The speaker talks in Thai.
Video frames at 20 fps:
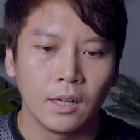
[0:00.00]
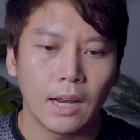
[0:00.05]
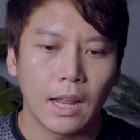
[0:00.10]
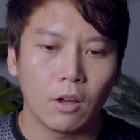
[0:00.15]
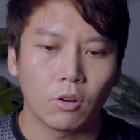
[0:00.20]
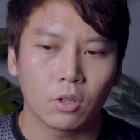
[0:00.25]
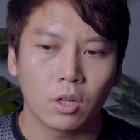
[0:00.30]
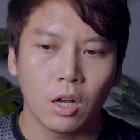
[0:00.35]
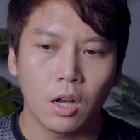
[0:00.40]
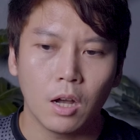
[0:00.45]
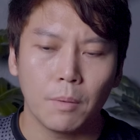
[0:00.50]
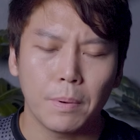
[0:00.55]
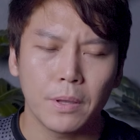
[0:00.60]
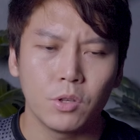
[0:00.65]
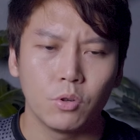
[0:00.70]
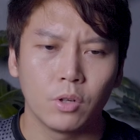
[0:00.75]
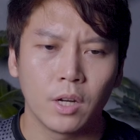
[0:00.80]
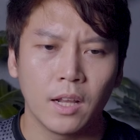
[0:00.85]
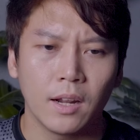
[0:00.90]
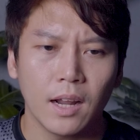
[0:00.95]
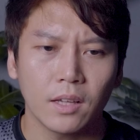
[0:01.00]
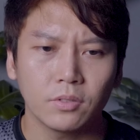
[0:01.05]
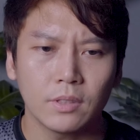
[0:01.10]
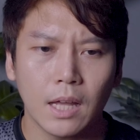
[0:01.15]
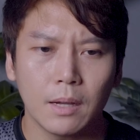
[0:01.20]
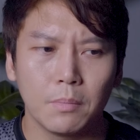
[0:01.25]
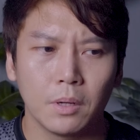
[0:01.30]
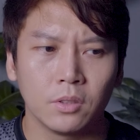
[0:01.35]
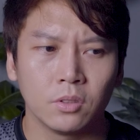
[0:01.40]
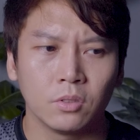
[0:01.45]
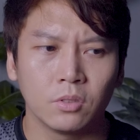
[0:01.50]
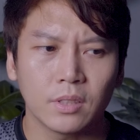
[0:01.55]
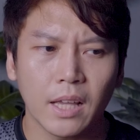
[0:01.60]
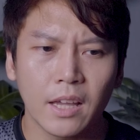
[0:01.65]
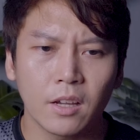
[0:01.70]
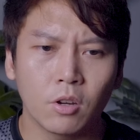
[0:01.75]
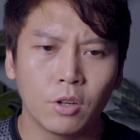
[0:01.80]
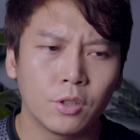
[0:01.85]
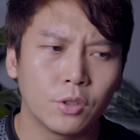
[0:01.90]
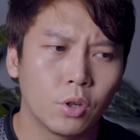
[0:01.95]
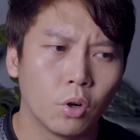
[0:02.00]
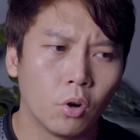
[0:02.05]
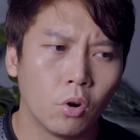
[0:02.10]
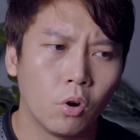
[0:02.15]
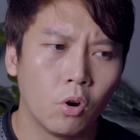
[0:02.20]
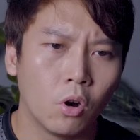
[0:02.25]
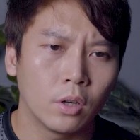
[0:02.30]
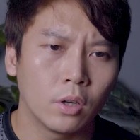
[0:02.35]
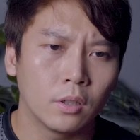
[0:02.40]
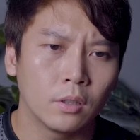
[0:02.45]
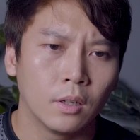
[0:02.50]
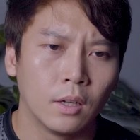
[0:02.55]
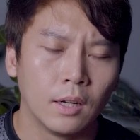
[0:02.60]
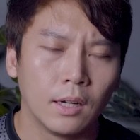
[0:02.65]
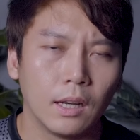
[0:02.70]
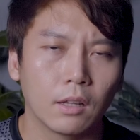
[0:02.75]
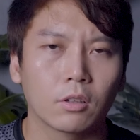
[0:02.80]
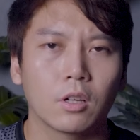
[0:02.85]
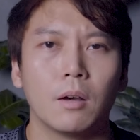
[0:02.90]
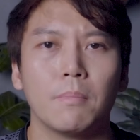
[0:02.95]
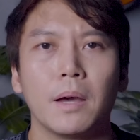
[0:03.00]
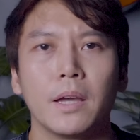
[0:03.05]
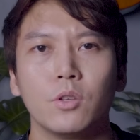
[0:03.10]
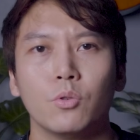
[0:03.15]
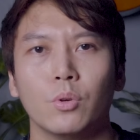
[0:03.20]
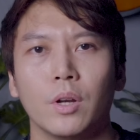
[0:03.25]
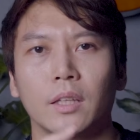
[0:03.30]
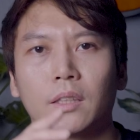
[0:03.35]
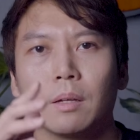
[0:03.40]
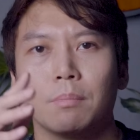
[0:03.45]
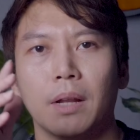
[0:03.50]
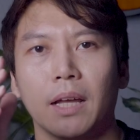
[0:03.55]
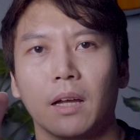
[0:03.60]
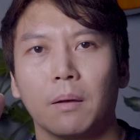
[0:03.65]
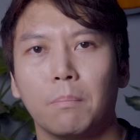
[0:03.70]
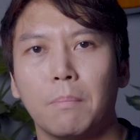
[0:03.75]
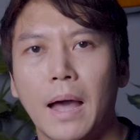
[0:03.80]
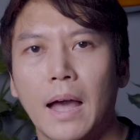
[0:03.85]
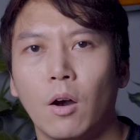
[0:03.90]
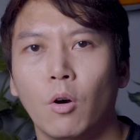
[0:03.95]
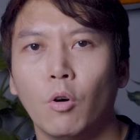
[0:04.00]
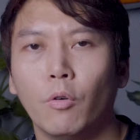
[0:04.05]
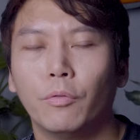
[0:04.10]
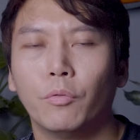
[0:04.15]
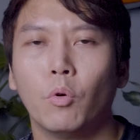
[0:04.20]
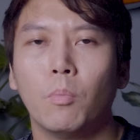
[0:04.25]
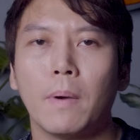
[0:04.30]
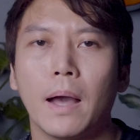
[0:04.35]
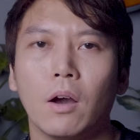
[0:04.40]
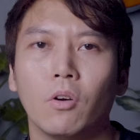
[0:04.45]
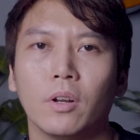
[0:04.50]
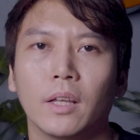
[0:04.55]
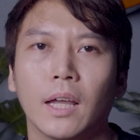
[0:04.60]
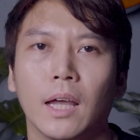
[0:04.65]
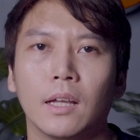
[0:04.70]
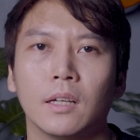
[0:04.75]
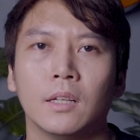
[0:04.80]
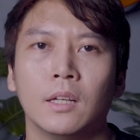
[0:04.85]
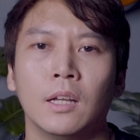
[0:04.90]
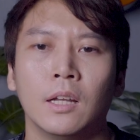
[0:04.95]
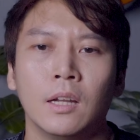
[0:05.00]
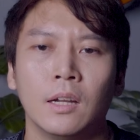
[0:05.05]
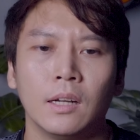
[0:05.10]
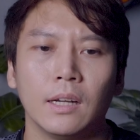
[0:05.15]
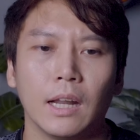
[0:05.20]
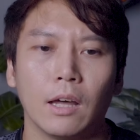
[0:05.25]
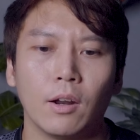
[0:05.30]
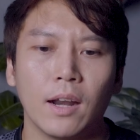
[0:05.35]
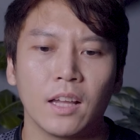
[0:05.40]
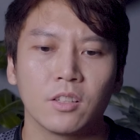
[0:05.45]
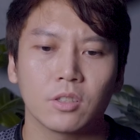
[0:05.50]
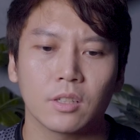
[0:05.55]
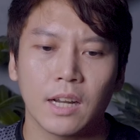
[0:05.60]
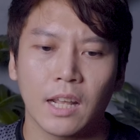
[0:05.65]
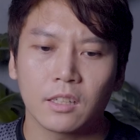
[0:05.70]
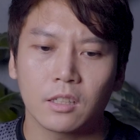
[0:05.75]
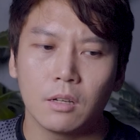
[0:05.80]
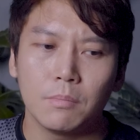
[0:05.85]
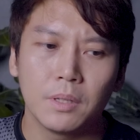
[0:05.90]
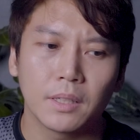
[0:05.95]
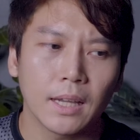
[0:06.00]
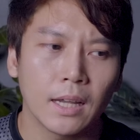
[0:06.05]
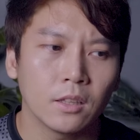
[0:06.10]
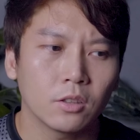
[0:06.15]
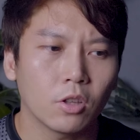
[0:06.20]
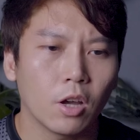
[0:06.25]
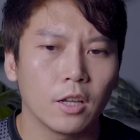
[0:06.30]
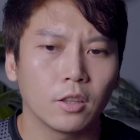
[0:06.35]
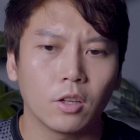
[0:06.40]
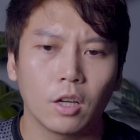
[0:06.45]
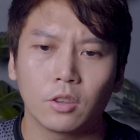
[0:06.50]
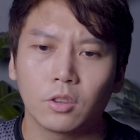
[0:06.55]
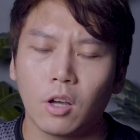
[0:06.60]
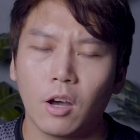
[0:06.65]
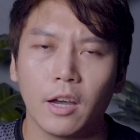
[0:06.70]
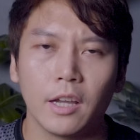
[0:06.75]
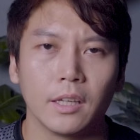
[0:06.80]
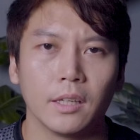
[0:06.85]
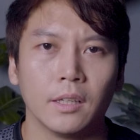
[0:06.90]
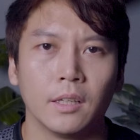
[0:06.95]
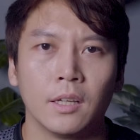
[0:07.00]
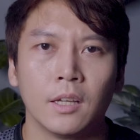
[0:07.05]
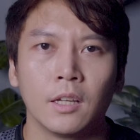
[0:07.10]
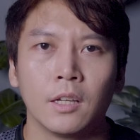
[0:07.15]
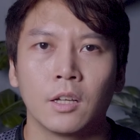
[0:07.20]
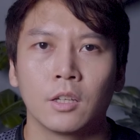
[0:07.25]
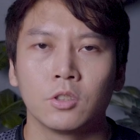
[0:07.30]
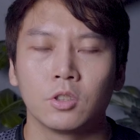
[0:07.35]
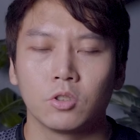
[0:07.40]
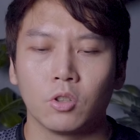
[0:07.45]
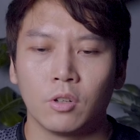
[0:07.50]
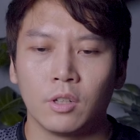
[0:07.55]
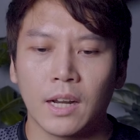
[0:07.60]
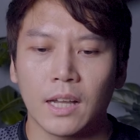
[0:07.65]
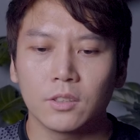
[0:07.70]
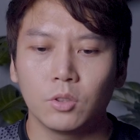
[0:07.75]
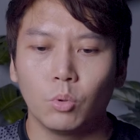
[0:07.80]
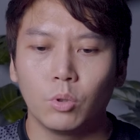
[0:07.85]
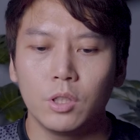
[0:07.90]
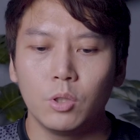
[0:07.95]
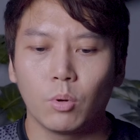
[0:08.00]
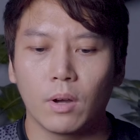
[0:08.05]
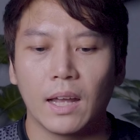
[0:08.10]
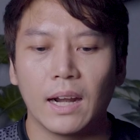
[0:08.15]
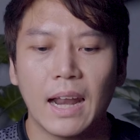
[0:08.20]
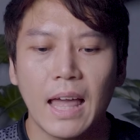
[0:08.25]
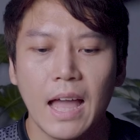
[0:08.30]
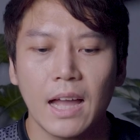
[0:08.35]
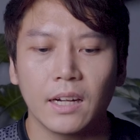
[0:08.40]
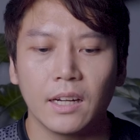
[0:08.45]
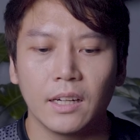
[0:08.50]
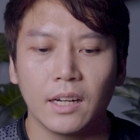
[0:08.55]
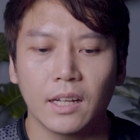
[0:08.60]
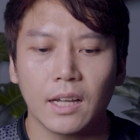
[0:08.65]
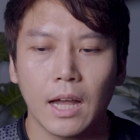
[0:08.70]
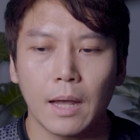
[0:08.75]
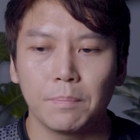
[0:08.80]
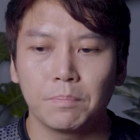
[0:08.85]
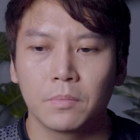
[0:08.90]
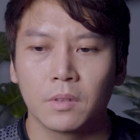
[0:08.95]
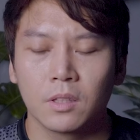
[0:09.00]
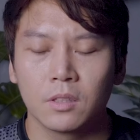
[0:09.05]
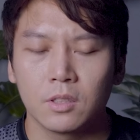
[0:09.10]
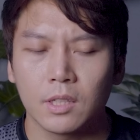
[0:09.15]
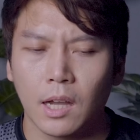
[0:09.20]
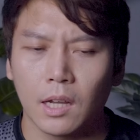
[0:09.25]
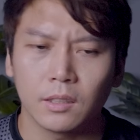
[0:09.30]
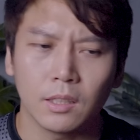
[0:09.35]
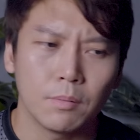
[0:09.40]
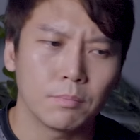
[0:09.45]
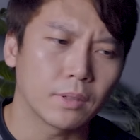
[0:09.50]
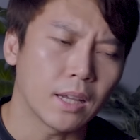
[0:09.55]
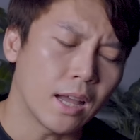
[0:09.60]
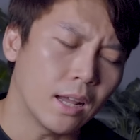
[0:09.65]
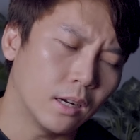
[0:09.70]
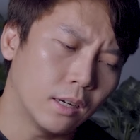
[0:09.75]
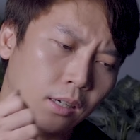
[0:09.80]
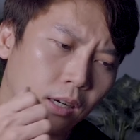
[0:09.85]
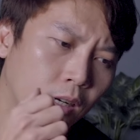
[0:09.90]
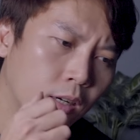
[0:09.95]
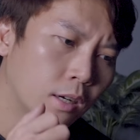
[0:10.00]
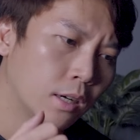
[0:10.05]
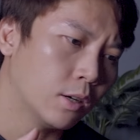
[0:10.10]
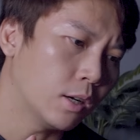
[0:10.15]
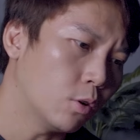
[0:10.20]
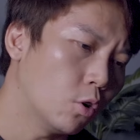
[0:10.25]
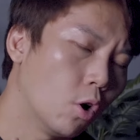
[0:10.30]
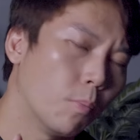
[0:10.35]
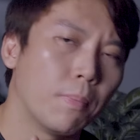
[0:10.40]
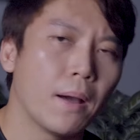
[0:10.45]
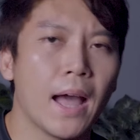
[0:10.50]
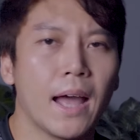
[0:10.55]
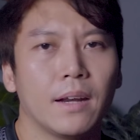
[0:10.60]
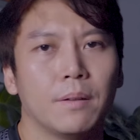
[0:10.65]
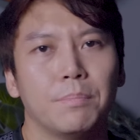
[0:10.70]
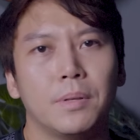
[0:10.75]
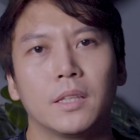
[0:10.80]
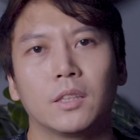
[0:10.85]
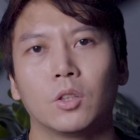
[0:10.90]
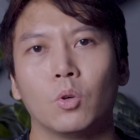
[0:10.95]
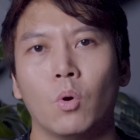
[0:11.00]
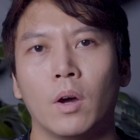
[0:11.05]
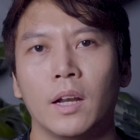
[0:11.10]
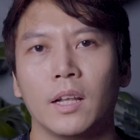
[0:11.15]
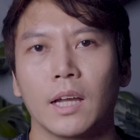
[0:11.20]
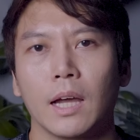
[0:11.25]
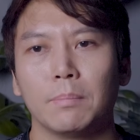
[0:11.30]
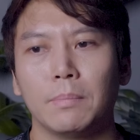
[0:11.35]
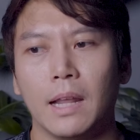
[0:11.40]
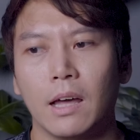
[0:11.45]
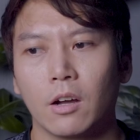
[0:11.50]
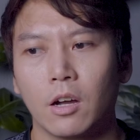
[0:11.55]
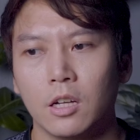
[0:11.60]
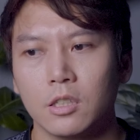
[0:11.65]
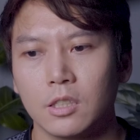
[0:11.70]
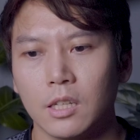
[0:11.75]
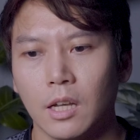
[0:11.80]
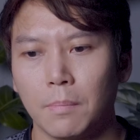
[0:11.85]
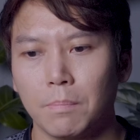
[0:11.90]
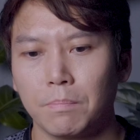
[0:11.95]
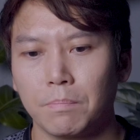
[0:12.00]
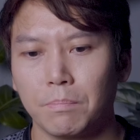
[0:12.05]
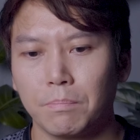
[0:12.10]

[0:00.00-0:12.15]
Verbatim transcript: แล้วก็ไปอยู่ในลักษณะเหมือนไซ์คอนโทรลแล้วก็มาอยู่ในตำแหน่งเมาส์ฟูลเมาส์นะฮะแล้วหลังจากนั้นก็มีการต่อยต่อยต่อยจนนักสู้ที่อยู่ข้างล่างนั้นนะครับ จะทำการหลบหันพลิกตัวนะครับ แล้วก็จะ